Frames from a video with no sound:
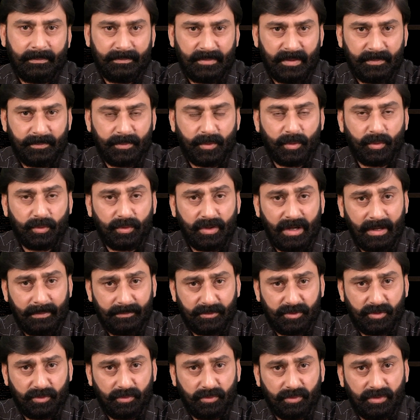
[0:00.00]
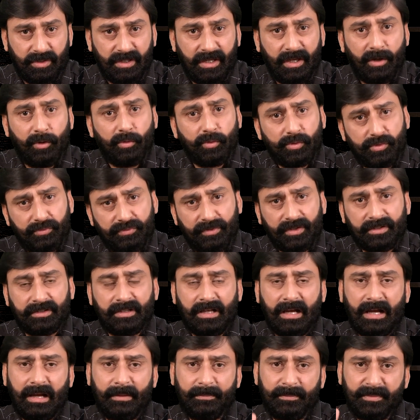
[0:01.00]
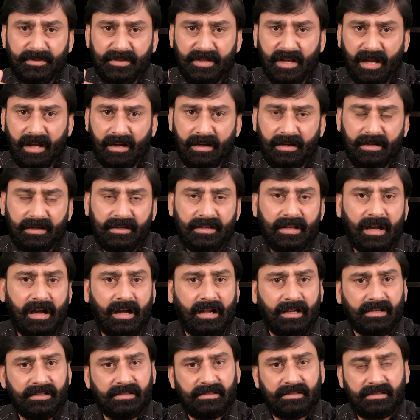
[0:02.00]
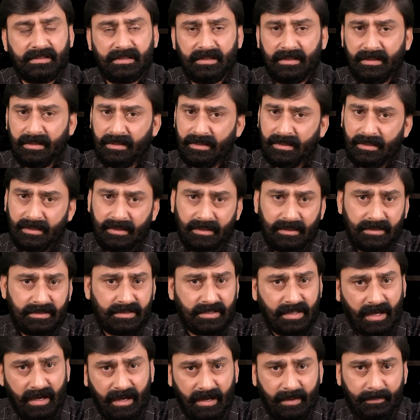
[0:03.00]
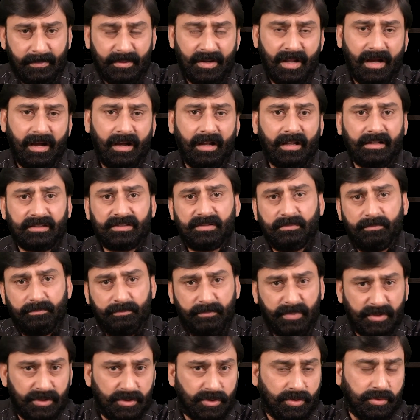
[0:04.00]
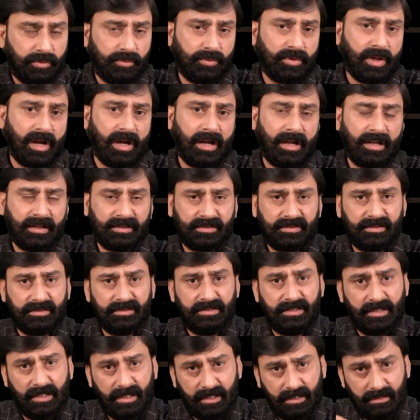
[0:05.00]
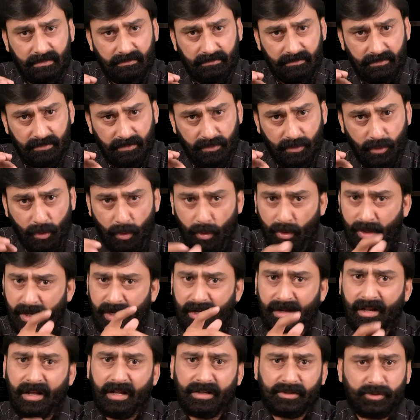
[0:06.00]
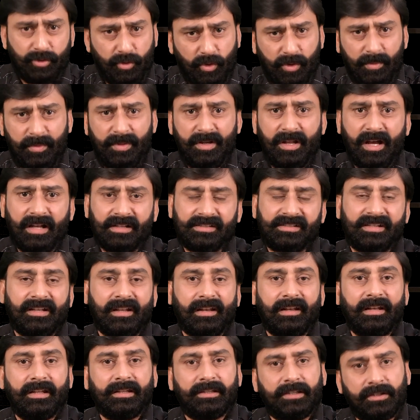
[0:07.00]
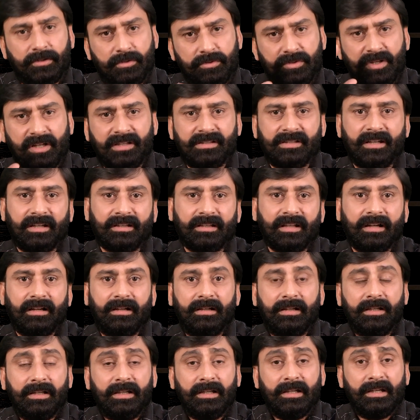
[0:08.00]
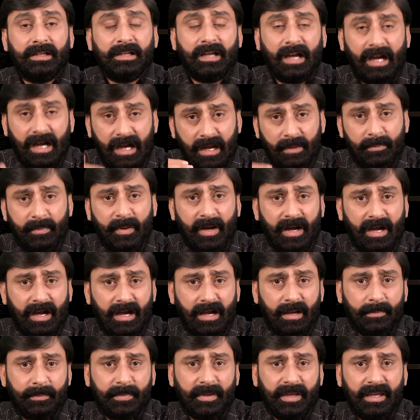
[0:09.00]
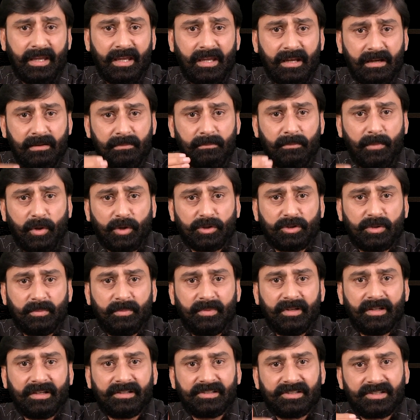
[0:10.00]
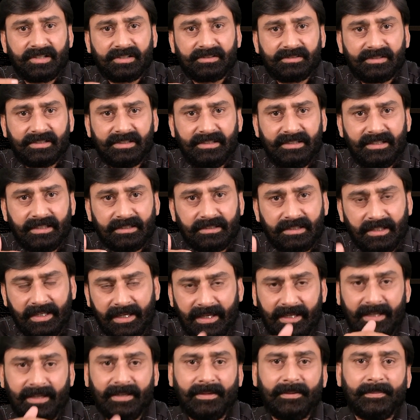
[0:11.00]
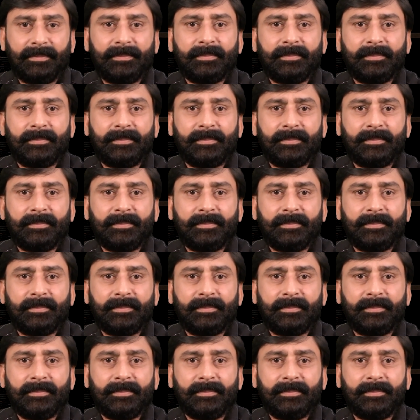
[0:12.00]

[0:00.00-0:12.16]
आपने प्रोग्राम शुरू किए उस वक्त आप नागन डांस सांप डांस बिच्छू डांस या गुडोया डांस कोई भी डांस कर लेते तो चल जाता अब आप एक मोतबर शख्सियत हैं